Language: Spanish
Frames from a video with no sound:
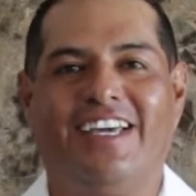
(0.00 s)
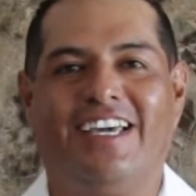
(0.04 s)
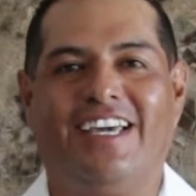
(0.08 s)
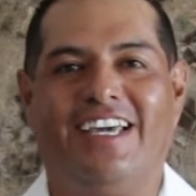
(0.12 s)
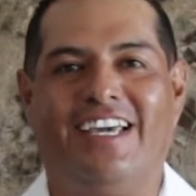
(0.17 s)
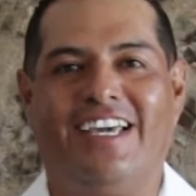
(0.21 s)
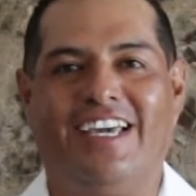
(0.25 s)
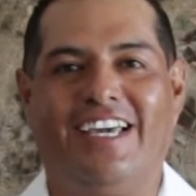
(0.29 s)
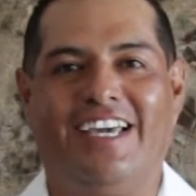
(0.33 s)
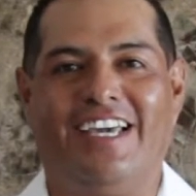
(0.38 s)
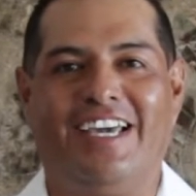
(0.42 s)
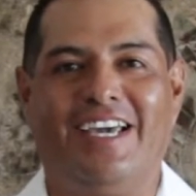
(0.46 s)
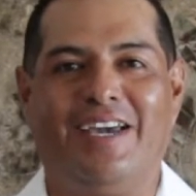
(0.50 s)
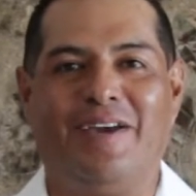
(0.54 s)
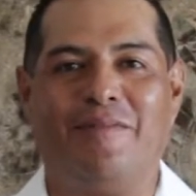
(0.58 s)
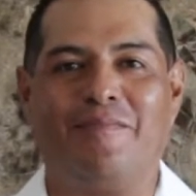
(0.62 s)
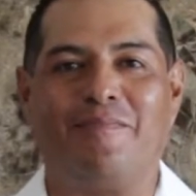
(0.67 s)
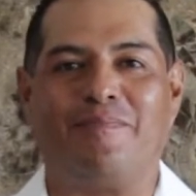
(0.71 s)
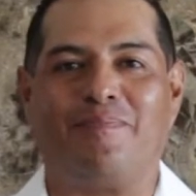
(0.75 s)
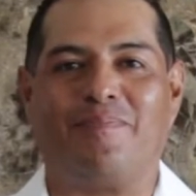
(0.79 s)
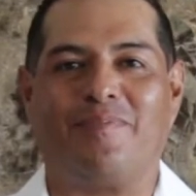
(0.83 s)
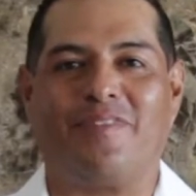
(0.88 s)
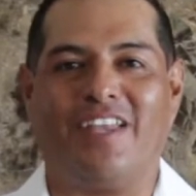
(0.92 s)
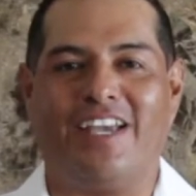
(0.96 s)
Eh,
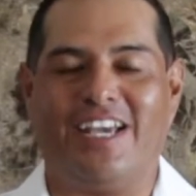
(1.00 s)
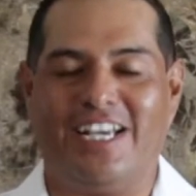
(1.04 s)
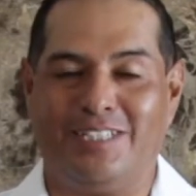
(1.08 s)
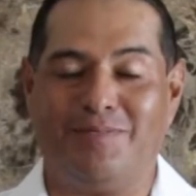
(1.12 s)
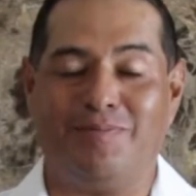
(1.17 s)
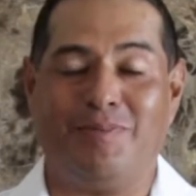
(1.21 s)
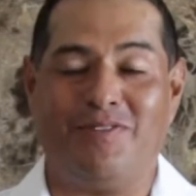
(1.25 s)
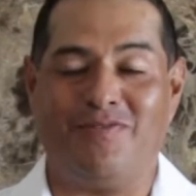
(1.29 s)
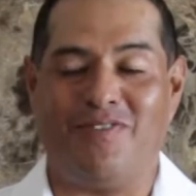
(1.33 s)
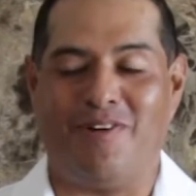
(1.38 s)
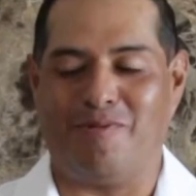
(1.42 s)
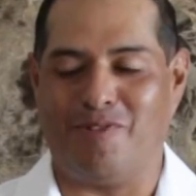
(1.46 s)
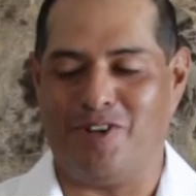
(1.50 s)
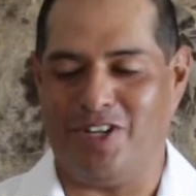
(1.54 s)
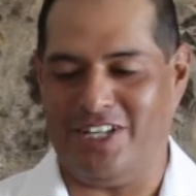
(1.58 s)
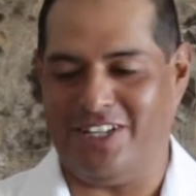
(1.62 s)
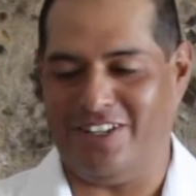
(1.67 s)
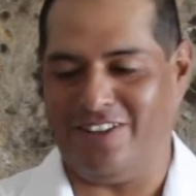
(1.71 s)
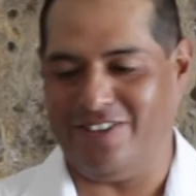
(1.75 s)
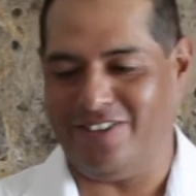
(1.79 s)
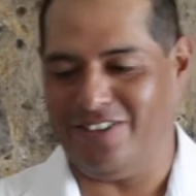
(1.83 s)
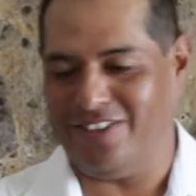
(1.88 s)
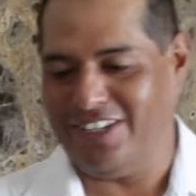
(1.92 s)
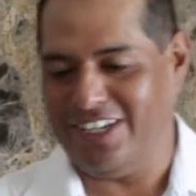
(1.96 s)
es mi
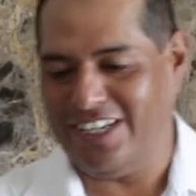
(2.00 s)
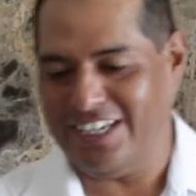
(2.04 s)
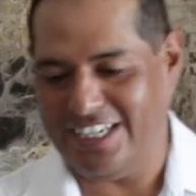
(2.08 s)
favorito.